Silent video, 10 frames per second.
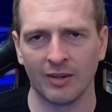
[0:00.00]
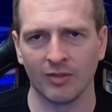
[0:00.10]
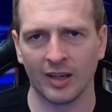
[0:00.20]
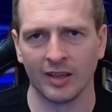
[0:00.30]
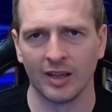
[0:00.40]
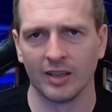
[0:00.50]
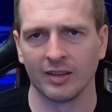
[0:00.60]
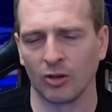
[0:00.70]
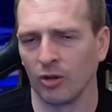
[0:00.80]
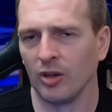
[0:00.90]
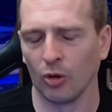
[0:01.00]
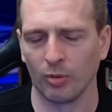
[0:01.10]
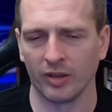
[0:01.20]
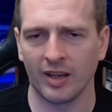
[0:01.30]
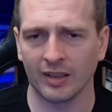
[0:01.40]
Watt, dann könnt ihr auch
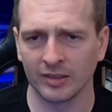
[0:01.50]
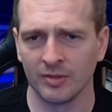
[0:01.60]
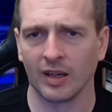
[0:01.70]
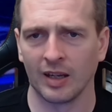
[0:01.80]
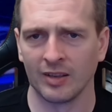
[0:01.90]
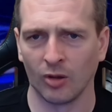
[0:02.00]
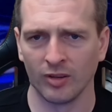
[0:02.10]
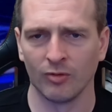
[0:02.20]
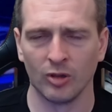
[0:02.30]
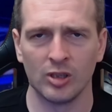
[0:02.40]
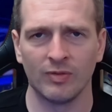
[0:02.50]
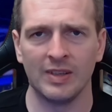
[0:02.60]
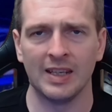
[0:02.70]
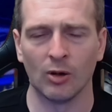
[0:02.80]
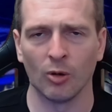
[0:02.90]
übertakten. Ansonsten würde ich wie
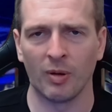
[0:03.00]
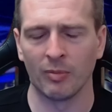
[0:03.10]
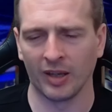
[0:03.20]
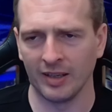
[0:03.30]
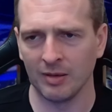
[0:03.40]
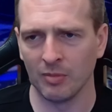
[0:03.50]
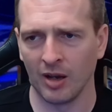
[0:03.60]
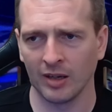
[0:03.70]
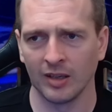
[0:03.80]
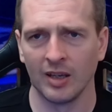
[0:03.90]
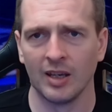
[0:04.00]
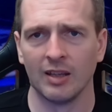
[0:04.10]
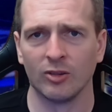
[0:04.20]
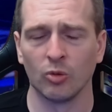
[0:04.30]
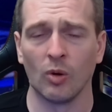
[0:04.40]
auch beim 3D Mark
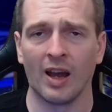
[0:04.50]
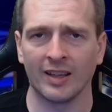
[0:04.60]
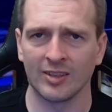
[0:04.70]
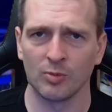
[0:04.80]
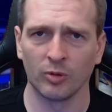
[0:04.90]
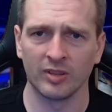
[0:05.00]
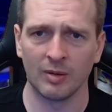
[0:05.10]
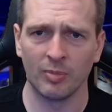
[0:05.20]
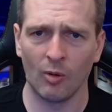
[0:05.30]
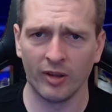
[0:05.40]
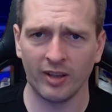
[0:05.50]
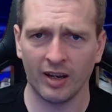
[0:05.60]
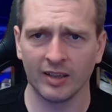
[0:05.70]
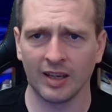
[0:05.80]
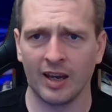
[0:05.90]
zu 80% Power
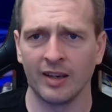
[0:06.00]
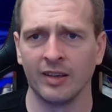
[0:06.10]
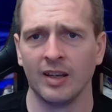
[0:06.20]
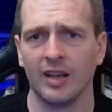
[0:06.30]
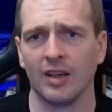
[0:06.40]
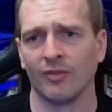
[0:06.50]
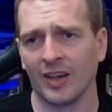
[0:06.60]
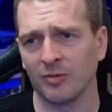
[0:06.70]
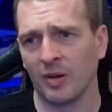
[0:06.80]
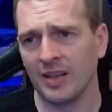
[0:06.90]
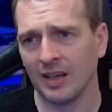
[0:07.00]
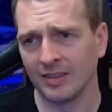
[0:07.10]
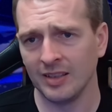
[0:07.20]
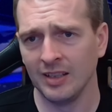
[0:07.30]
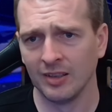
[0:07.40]
Target raten. Was man hier
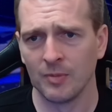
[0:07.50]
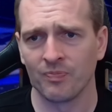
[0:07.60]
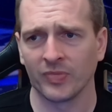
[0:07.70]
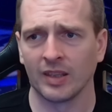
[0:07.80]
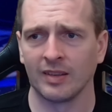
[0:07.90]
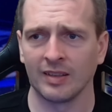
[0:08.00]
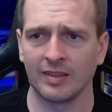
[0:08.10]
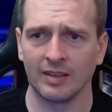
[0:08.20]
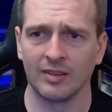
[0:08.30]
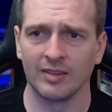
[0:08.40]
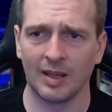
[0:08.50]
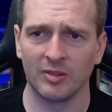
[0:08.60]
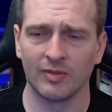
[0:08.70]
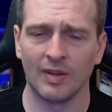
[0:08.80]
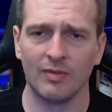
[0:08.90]
sieht, dass selbst
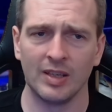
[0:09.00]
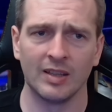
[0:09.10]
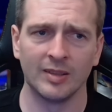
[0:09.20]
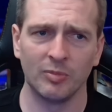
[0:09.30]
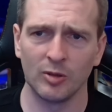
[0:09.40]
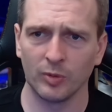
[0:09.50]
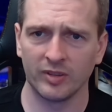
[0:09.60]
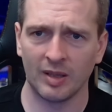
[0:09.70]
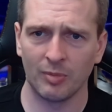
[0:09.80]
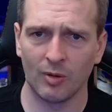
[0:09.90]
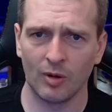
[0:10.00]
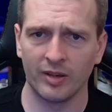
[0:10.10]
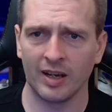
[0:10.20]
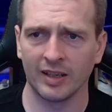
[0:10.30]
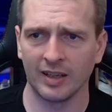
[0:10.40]
wenn wir 70% Power
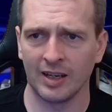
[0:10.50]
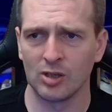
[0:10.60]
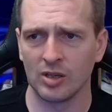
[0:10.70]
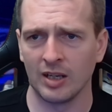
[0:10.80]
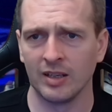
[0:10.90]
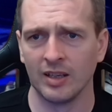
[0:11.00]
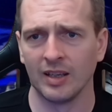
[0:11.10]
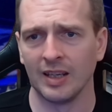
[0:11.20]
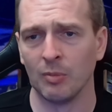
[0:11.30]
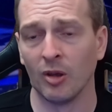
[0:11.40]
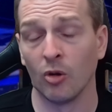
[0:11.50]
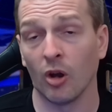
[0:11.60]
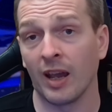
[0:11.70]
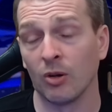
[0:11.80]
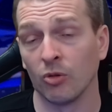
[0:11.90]
Target einstellen, immer noch
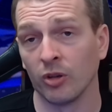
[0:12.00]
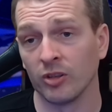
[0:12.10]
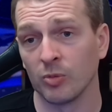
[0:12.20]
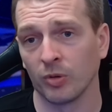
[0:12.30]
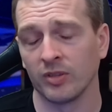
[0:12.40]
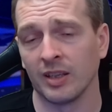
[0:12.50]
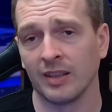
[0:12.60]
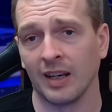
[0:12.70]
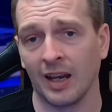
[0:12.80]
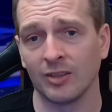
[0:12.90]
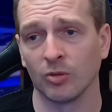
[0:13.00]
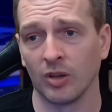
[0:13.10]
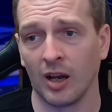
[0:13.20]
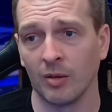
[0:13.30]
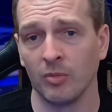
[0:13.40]
91% der Leistung
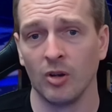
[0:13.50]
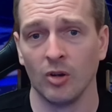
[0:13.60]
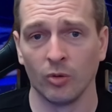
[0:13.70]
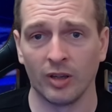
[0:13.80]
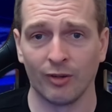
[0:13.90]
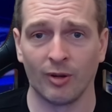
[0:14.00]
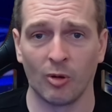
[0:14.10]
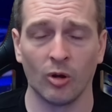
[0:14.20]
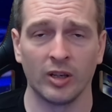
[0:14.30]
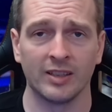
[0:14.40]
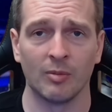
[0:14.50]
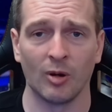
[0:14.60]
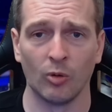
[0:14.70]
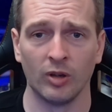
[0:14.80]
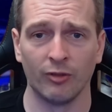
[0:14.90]
haben und der Verbrauch liegt dann bei
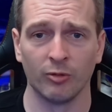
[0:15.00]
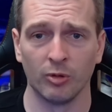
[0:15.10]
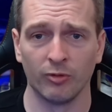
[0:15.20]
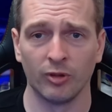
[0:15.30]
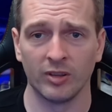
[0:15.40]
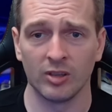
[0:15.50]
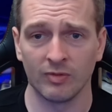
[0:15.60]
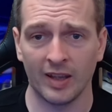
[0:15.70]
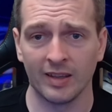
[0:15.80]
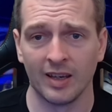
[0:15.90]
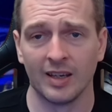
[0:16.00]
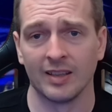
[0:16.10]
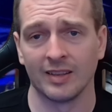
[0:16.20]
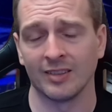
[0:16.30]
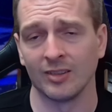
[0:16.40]
145 Watt.
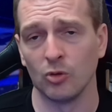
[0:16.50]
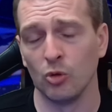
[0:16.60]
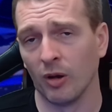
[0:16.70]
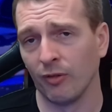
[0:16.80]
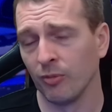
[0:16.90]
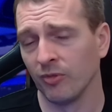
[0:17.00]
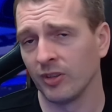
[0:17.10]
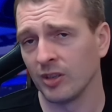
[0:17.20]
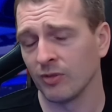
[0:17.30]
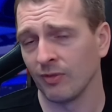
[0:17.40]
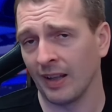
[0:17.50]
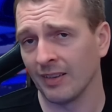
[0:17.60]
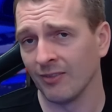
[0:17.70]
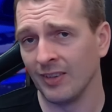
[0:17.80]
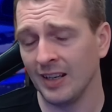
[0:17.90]
Das sind über 50 Watt
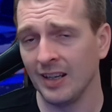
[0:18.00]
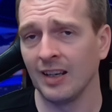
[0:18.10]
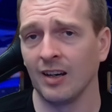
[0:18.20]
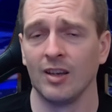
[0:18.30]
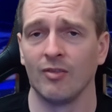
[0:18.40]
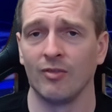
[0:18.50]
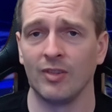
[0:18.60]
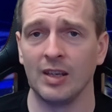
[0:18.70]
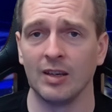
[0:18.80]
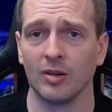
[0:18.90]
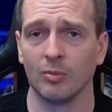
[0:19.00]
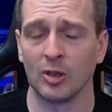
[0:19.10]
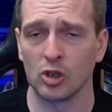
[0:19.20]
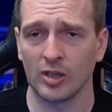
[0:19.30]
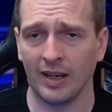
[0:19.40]
weniger wie mit
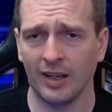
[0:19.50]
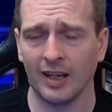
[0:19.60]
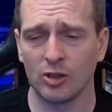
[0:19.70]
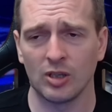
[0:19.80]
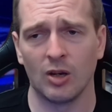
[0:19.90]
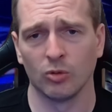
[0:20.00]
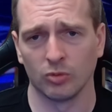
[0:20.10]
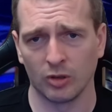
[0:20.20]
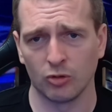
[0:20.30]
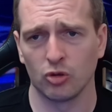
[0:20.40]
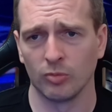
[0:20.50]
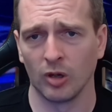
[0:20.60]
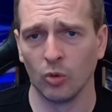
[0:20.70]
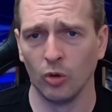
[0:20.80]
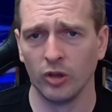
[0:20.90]
Standardeinstellung. Das ist schon mal
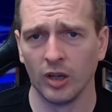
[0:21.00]
gut.